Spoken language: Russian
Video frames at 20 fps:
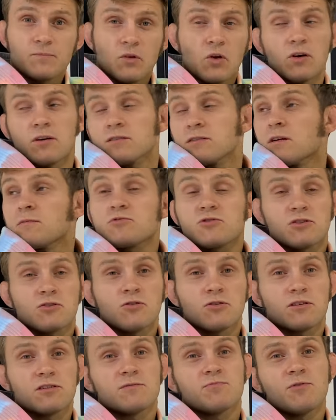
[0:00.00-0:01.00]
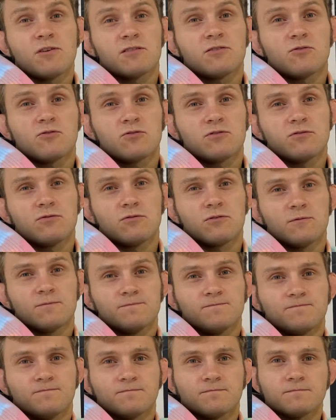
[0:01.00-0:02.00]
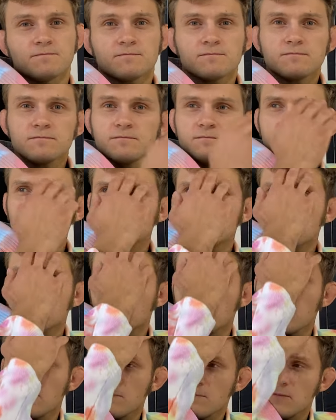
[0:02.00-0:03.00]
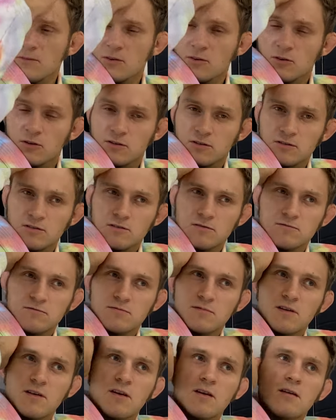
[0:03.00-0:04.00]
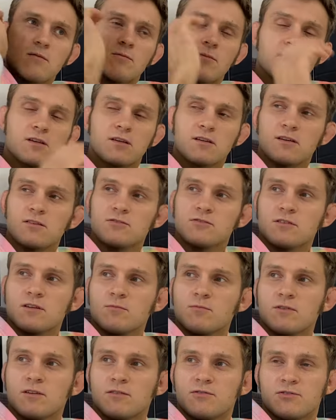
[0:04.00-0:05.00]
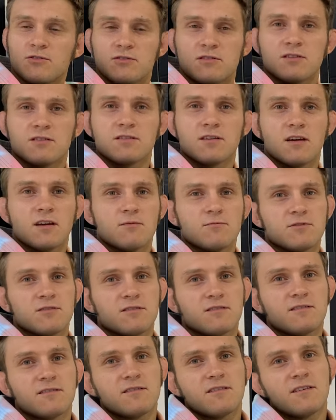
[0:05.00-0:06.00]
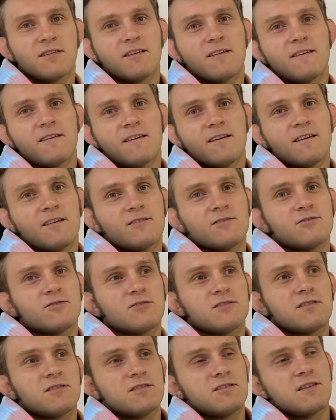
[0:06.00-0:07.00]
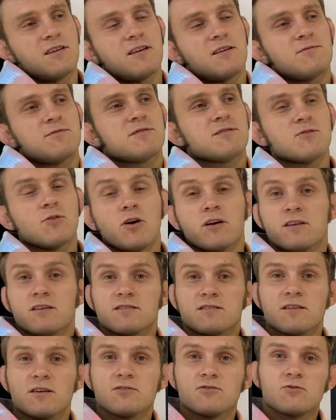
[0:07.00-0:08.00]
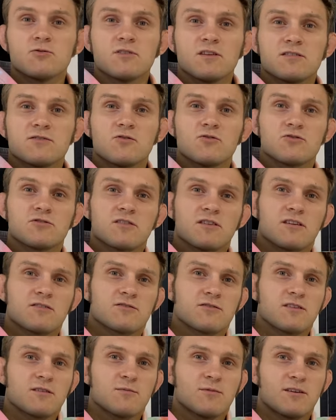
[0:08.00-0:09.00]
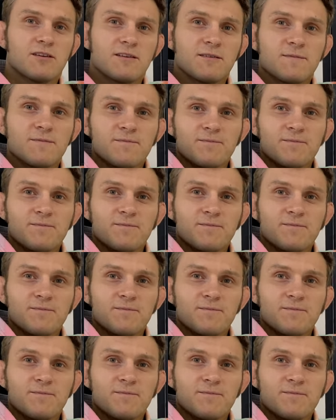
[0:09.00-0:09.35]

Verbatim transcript: Ну, а там широкий спектр услуг. Ну, вот, но мы ни разу не были, все стесняемся. Все стесняемся. Но они, кстати, у нас тоже ни разу не были.